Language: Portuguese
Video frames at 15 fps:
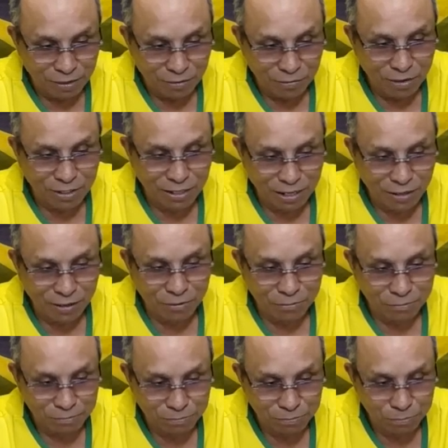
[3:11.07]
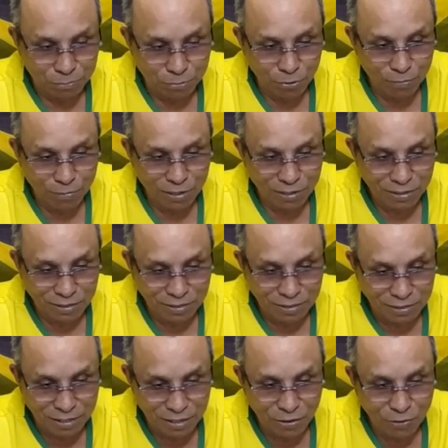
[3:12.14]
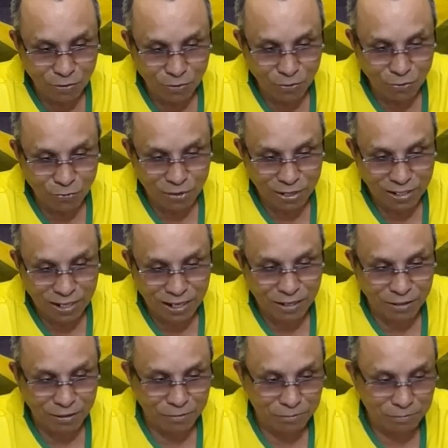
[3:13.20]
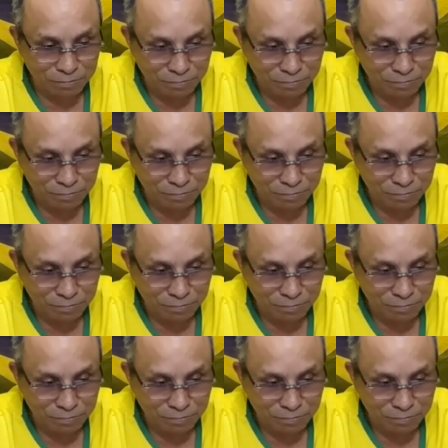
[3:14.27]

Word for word: Veterano. Prometeu o veterano.